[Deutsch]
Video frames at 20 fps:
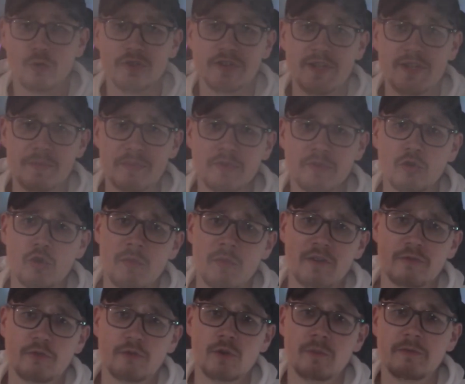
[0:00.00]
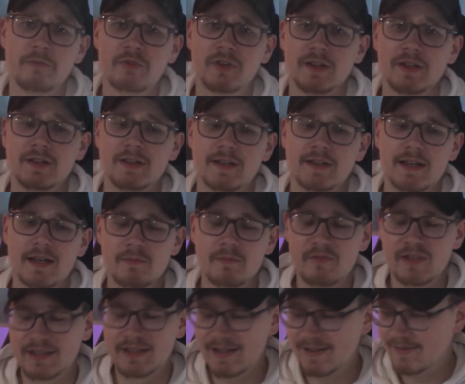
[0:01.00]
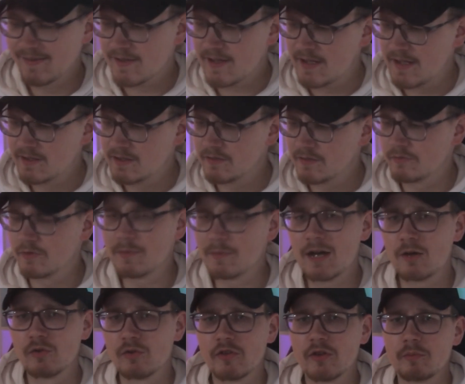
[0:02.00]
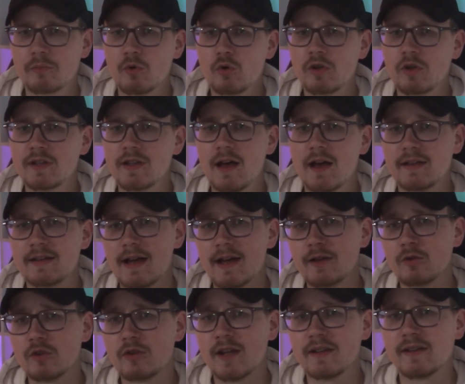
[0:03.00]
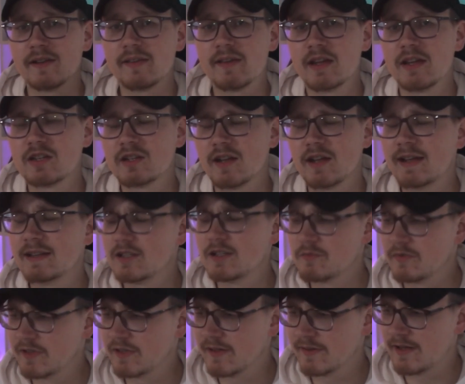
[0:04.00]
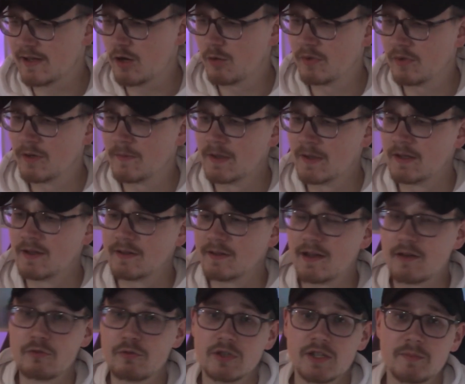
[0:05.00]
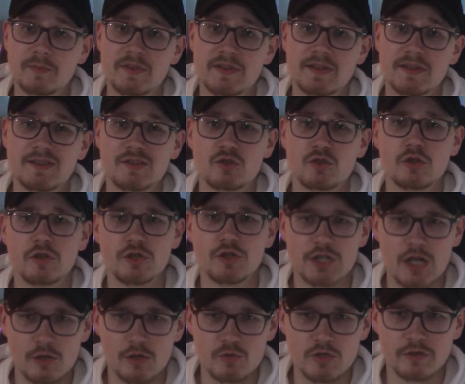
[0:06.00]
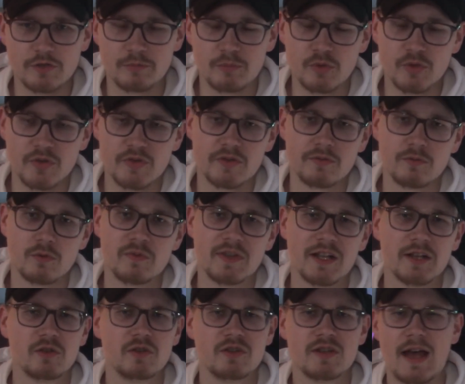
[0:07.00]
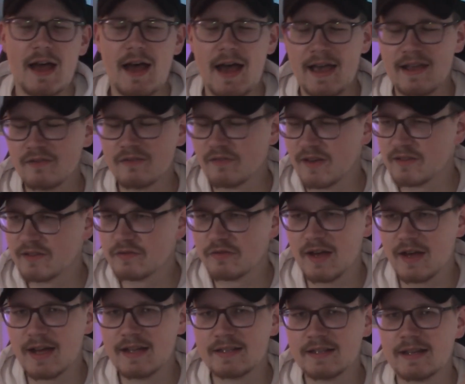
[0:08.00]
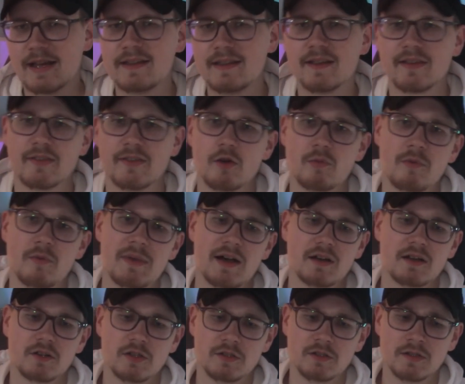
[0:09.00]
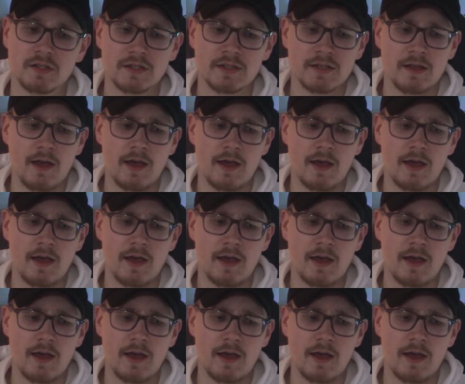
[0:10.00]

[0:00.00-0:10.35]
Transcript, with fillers: Tipp Nummer 5. Ähm, wir kennen es alle, wir machen unsere Bowl nach der ein oder anderen Session endlich mal wieder sauber. Dafür gibt es diese schönen Schaumstoffbürsten, wo wir natürlich einwandfrei die Ränder sauber machen können.